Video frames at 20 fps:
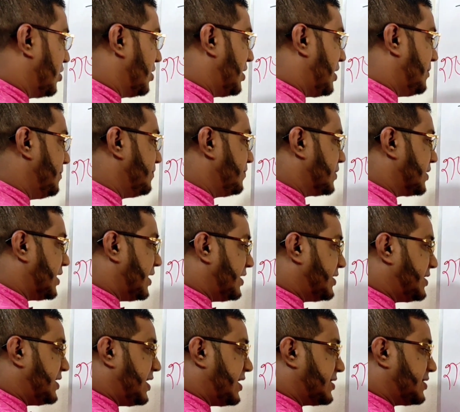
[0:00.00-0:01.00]
করলাম
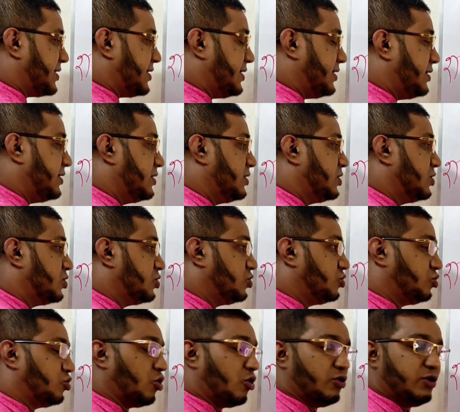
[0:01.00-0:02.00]
এটি একটি
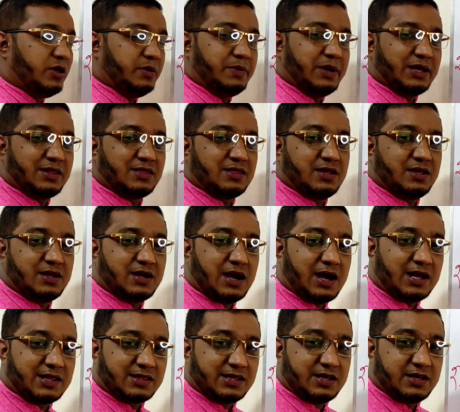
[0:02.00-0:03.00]
ধনী ব্যক্তির
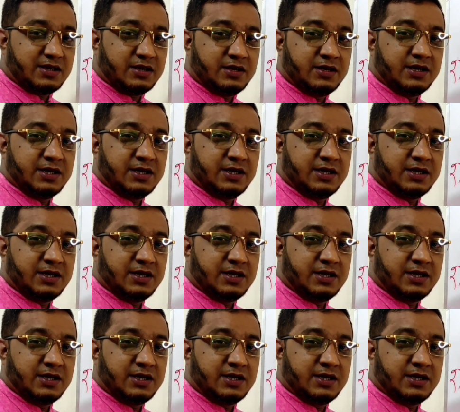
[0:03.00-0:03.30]
হাতের